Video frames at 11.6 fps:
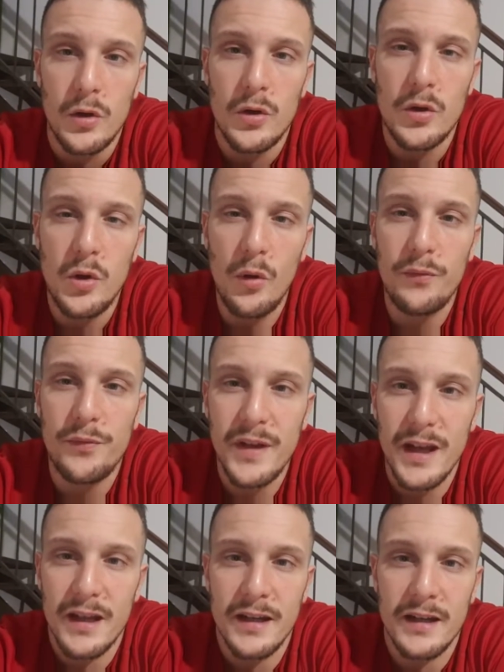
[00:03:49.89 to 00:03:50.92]
non
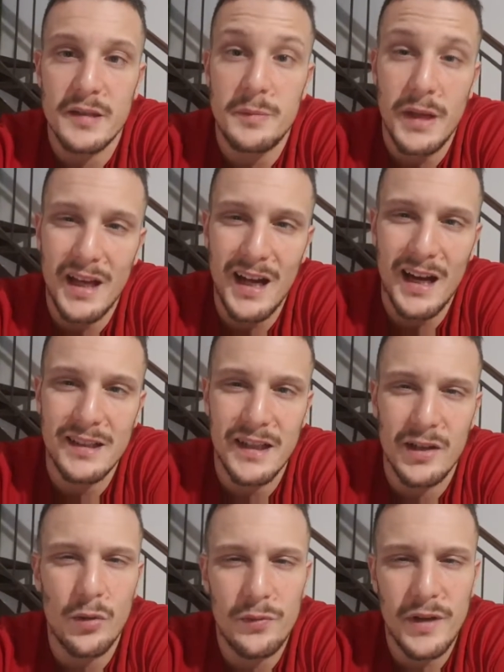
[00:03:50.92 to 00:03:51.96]
viene spiegata
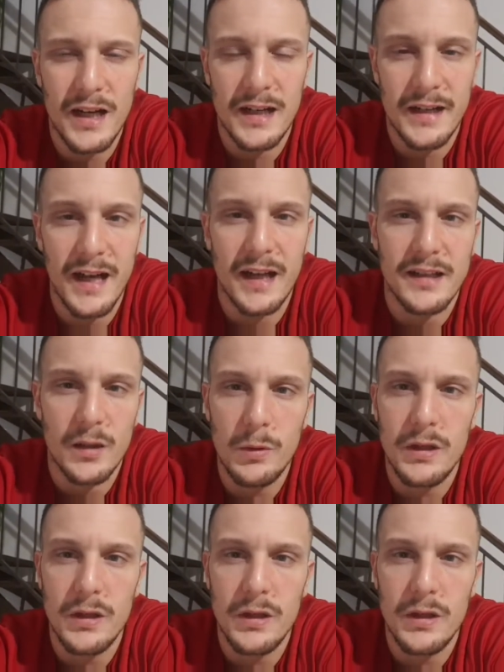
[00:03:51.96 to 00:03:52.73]
e non viene allenata,